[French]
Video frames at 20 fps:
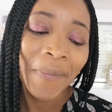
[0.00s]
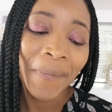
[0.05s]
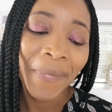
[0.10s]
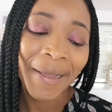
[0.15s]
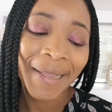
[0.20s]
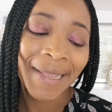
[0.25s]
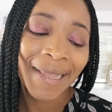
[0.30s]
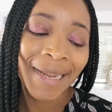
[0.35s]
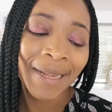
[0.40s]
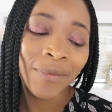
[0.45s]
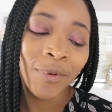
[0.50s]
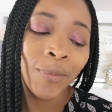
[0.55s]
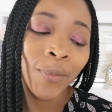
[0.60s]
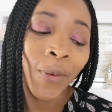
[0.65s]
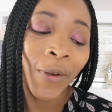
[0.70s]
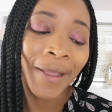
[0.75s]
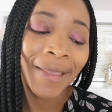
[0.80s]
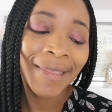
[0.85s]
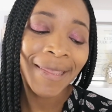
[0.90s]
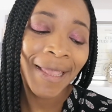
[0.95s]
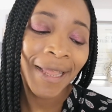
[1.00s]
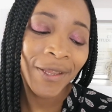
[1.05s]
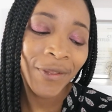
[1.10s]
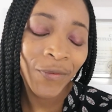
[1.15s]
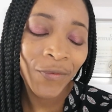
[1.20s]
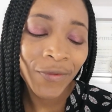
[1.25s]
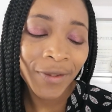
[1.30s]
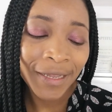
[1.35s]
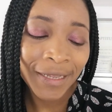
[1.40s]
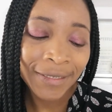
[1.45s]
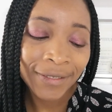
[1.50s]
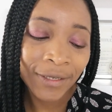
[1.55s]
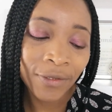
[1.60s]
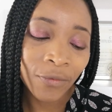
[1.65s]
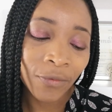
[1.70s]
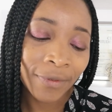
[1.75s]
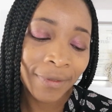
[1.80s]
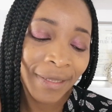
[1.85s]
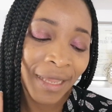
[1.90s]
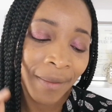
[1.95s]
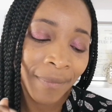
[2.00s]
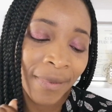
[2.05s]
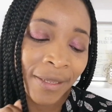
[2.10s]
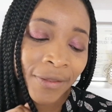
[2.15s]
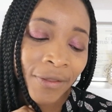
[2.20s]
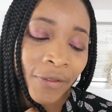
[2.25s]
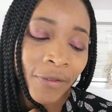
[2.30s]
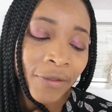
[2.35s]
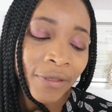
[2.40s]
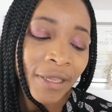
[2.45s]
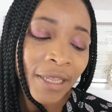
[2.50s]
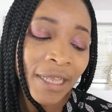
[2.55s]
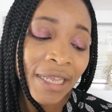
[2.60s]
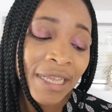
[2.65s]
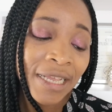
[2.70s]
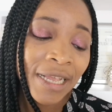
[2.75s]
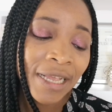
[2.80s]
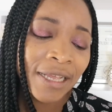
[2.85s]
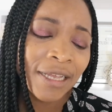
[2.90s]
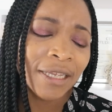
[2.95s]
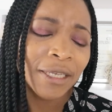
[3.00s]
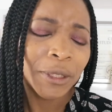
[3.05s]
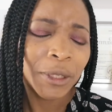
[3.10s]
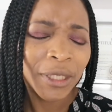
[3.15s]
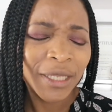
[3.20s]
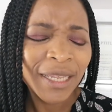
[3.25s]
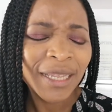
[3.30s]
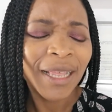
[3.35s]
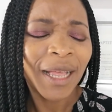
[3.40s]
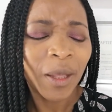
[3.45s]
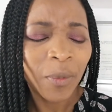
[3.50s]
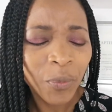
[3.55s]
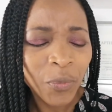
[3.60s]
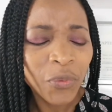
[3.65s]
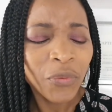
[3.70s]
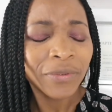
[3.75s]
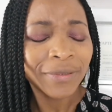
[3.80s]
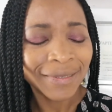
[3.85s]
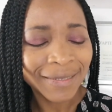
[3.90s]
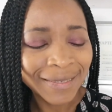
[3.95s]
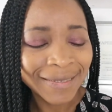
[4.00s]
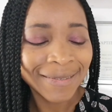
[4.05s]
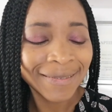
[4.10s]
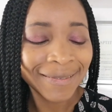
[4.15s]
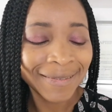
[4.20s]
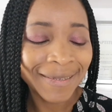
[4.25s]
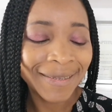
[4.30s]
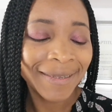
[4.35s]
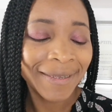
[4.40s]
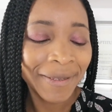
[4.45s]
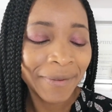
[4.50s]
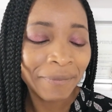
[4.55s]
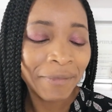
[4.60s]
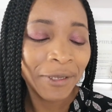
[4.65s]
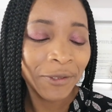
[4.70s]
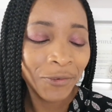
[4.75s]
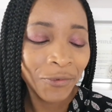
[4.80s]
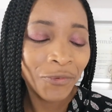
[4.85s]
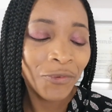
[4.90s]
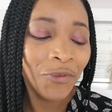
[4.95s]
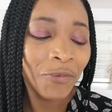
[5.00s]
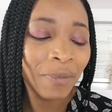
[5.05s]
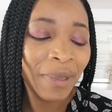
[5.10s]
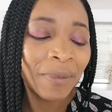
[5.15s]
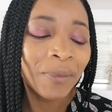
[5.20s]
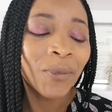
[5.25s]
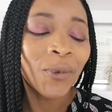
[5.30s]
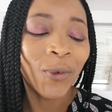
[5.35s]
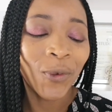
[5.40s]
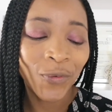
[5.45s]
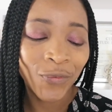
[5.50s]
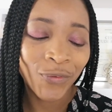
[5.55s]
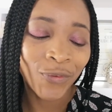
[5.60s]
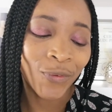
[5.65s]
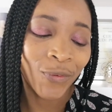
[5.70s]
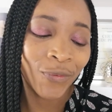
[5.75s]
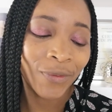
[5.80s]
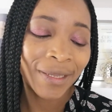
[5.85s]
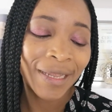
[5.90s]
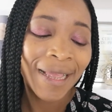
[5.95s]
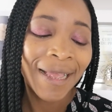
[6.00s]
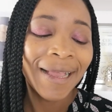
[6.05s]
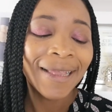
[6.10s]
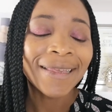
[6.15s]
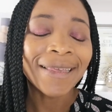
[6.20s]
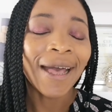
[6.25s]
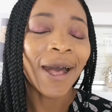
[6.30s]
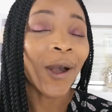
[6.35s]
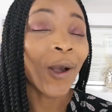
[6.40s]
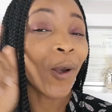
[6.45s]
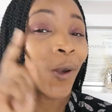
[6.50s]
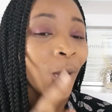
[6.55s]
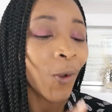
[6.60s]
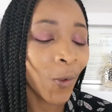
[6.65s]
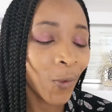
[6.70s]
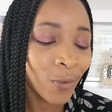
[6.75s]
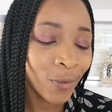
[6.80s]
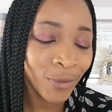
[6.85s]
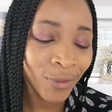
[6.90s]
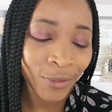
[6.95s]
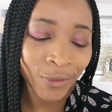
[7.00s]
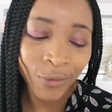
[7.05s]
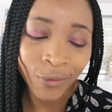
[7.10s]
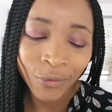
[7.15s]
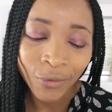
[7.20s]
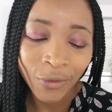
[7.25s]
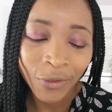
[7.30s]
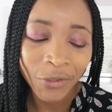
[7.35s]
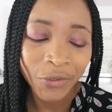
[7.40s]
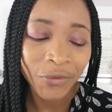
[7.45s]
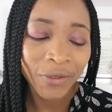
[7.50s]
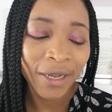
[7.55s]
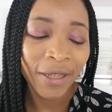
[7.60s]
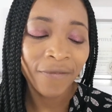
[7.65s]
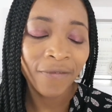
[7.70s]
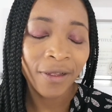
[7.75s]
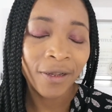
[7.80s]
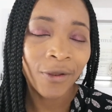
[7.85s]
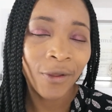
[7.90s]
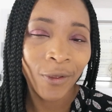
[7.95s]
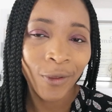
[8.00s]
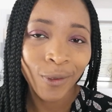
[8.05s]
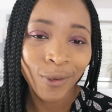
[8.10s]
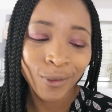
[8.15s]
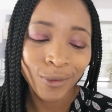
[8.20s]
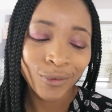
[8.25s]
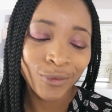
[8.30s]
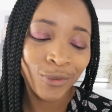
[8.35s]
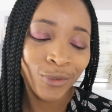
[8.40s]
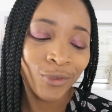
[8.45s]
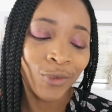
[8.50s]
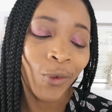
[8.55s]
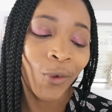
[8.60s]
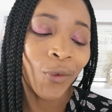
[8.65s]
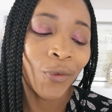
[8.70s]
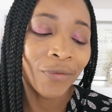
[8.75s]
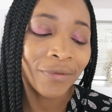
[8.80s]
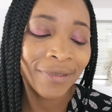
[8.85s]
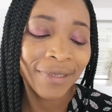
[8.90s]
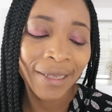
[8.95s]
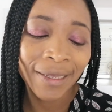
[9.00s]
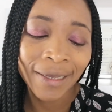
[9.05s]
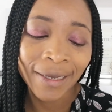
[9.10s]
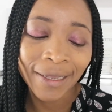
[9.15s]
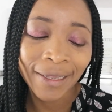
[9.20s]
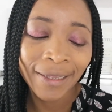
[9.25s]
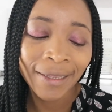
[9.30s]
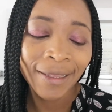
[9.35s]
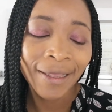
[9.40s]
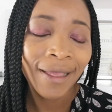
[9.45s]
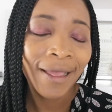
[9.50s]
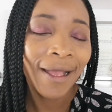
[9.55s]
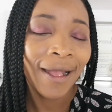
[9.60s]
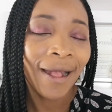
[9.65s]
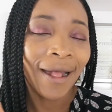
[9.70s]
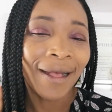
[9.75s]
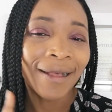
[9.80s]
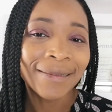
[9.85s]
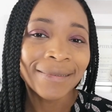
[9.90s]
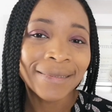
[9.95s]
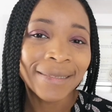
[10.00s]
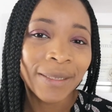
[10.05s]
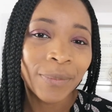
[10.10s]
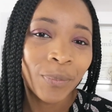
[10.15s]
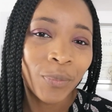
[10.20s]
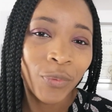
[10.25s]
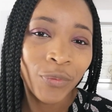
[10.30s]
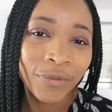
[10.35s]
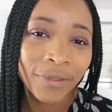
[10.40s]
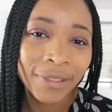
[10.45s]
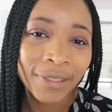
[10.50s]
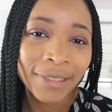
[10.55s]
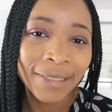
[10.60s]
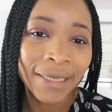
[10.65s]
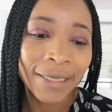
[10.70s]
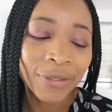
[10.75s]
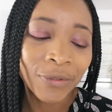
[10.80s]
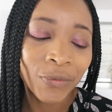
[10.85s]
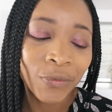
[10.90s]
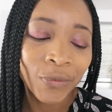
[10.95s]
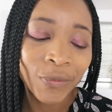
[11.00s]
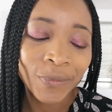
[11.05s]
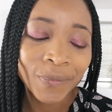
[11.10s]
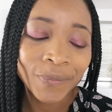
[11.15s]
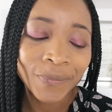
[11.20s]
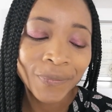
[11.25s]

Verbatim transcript: préalablement calculés selon ta méthode, j'étais un peu stressée, mais tout de même confiante, car consciente de la valeur du temps consacré à ces petits gâteaux.